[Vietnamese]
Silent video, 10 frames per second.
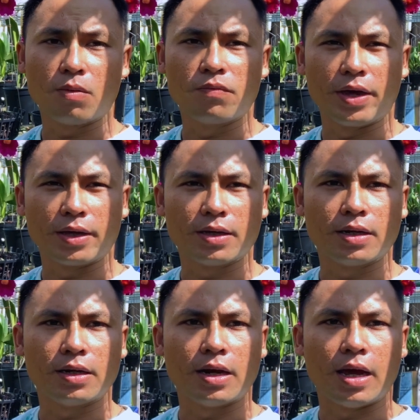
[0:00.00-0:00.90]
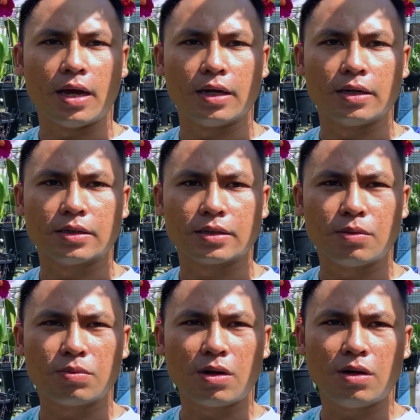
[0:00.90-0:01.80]
công việc cho nên là
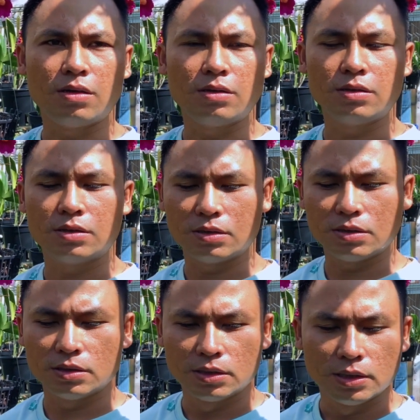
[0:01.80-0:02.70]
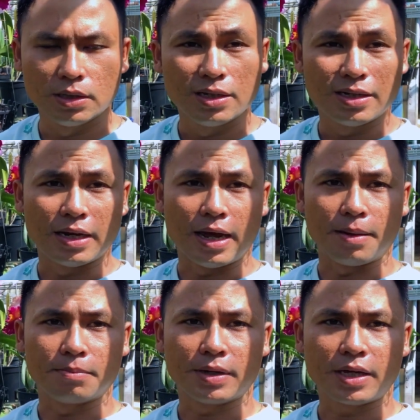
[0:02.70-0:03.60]
không có
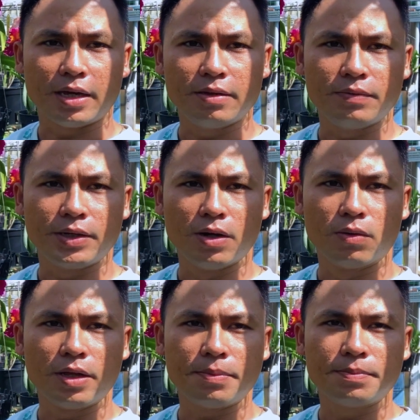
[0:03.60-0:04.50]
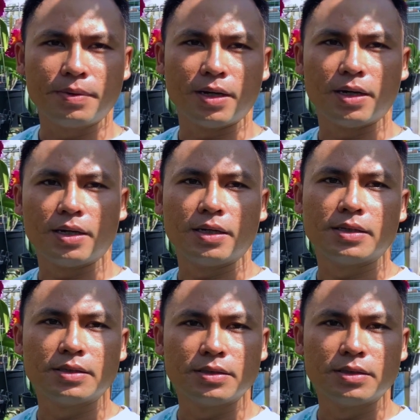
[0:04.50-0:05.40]
làm mấy cái video clip
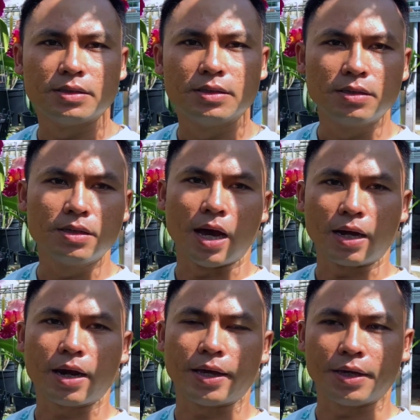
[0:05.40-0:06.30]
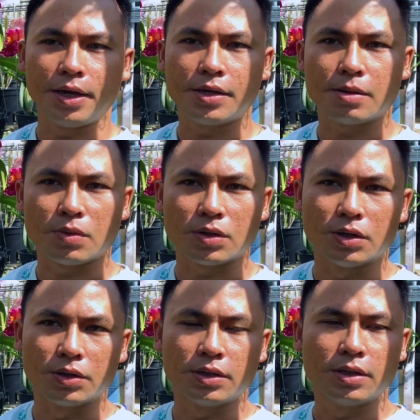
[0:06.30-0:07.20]
hướng dẫn này kia cho mọi
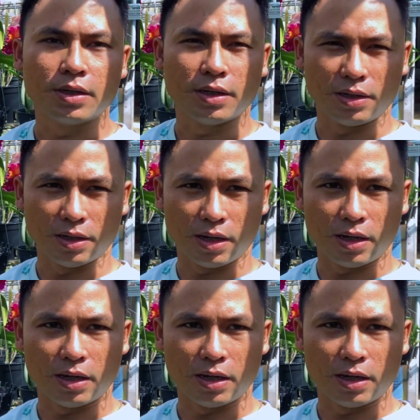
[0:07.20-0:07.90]
người. Thì